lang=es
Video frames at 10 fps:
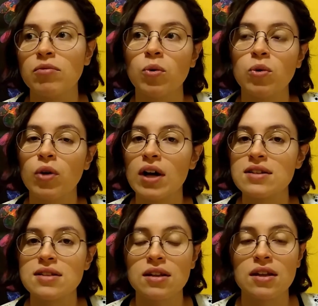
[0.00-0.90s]
Uno
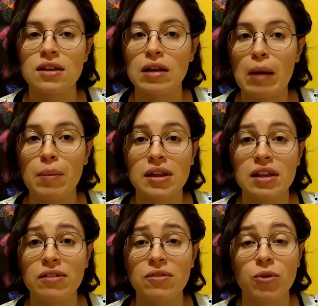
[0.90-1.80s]
hace desde la parte
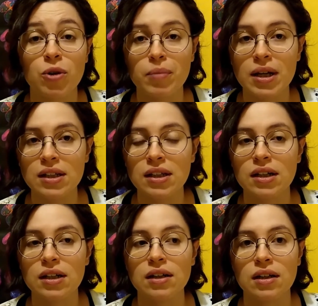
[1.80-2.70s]
de
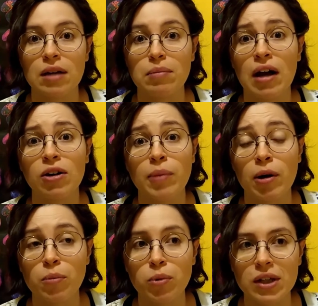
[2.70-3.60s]
informática, que es algo más
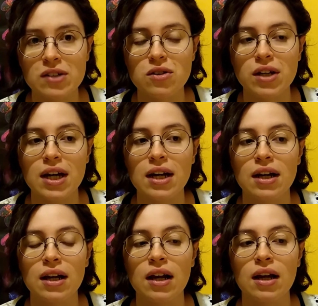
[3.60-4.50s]

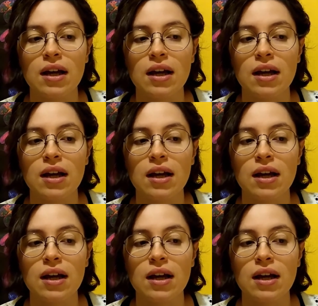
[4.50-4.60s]
computacional,